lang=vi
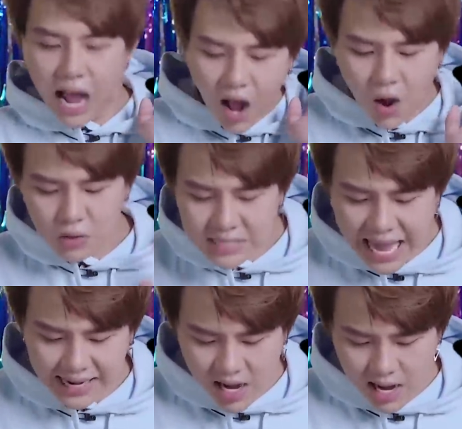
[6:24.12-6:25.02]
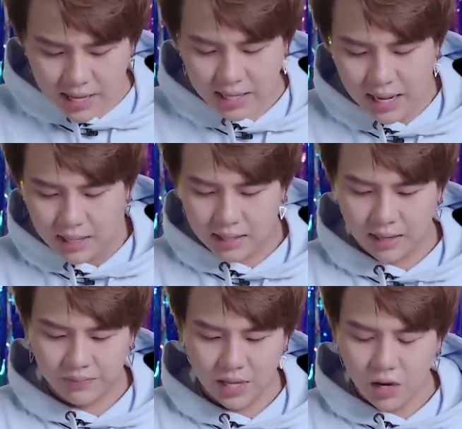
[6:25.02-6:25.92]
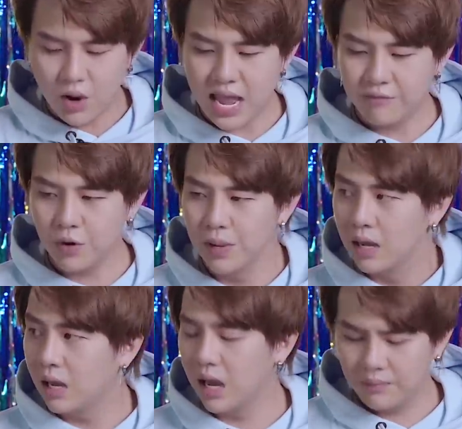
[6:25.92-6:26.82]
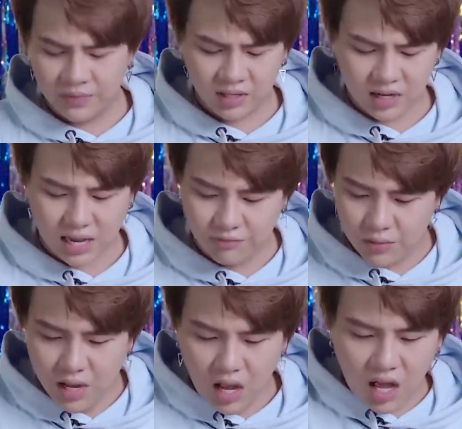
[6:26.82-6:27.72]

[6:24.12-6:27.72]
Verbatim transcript: câu sang người, um, ngôi nhà hạnh phúc um, ngôi nhà hạnh phúc